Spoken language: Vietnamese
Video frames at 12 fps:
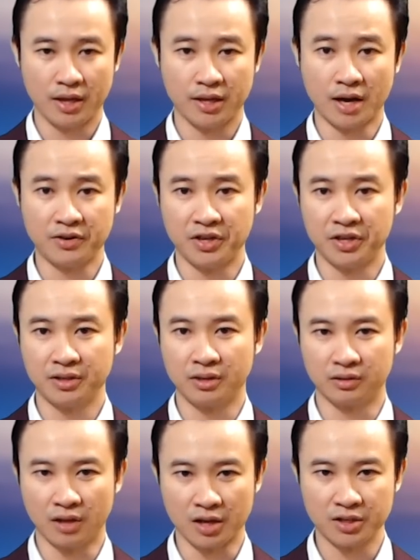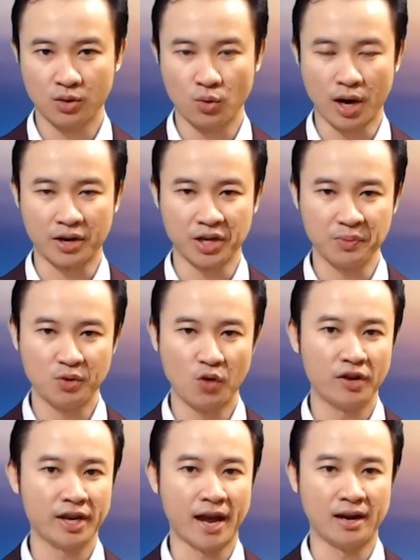Giá trị thực tế của Kharkiv đối
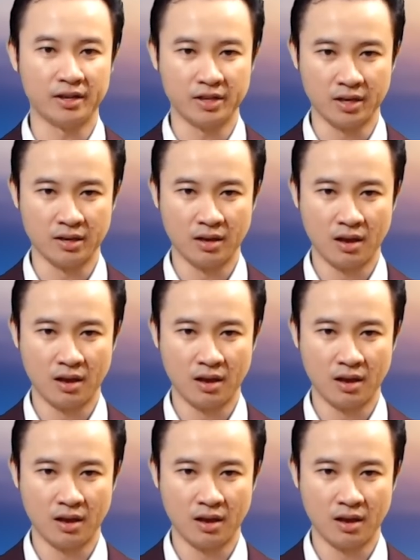với Nga là gì?